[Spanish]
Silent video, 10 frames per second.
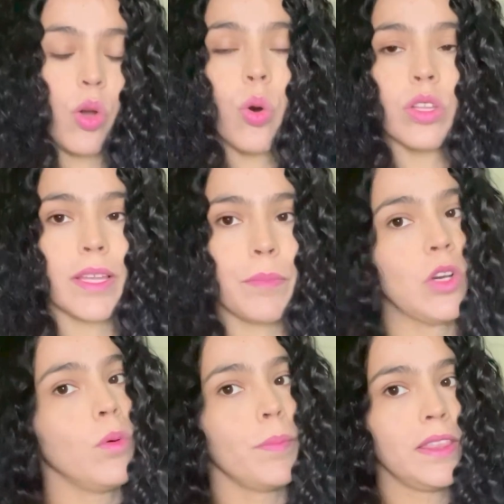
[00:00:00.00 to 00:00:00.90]
o también
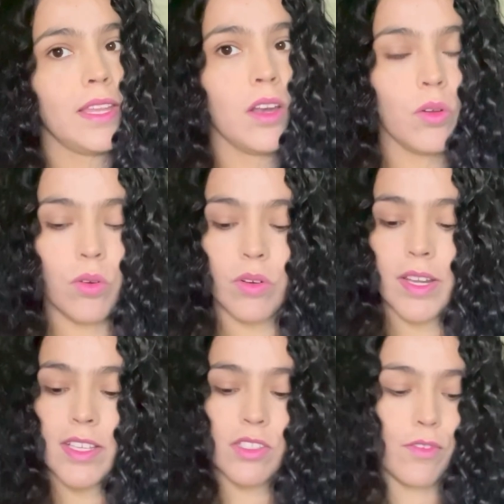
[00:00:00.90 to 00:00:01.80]
con
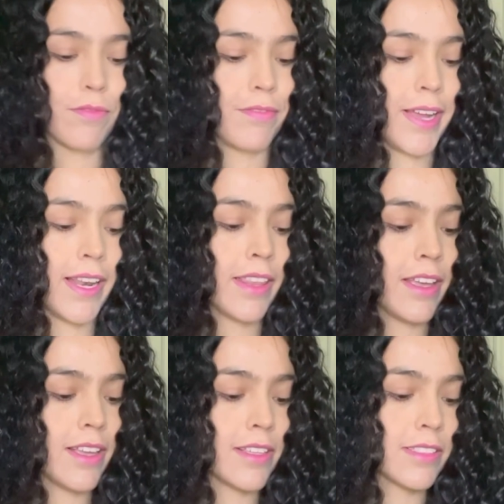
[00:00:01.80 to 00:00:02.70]
pantalones, con
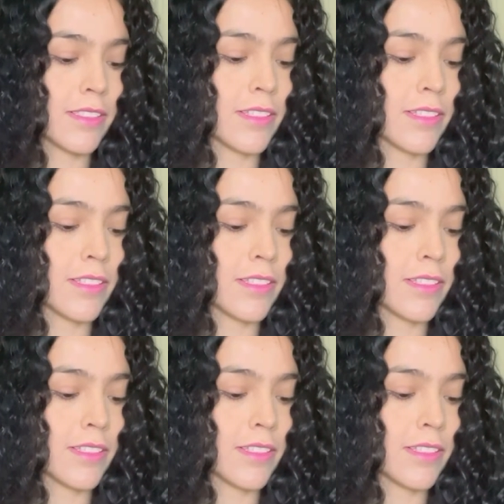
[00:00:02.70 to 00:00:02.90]
faldas.